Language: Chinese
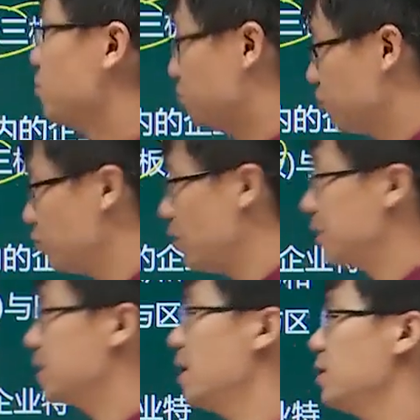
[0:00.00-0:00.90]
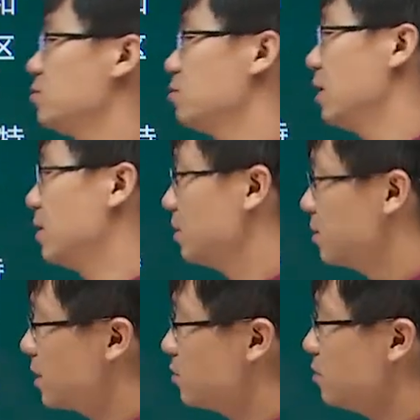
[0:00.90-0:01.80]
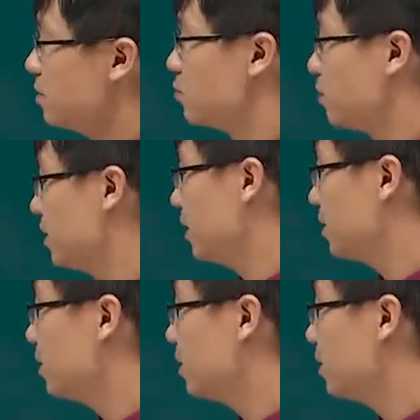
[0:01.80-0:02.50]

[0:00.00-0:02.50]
股权、债权、债券的转让